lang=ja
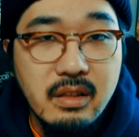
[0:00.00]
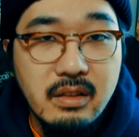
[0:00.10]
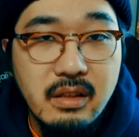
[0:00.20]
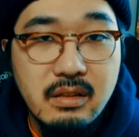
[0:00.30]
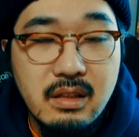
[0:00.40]
て
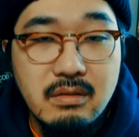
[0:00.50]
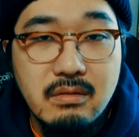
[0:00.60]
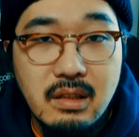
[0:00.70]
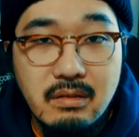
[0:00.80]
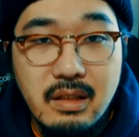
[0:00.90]
てるか
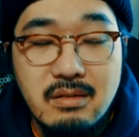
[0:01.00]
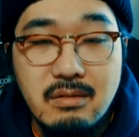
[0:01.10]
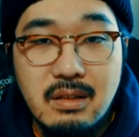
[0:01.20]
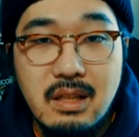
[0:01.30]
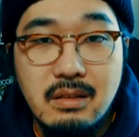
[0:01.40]
どうかの
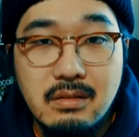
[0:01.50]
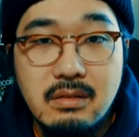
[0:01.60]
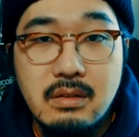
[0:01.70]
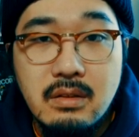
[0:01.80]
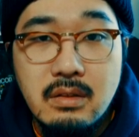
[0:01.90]
テストがある
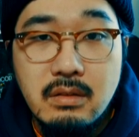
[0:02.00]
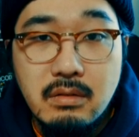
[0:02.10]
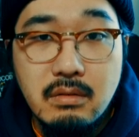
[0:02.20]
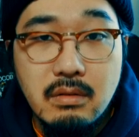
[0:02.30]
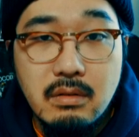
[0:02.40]

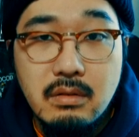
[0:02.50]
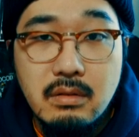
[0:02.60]
ところ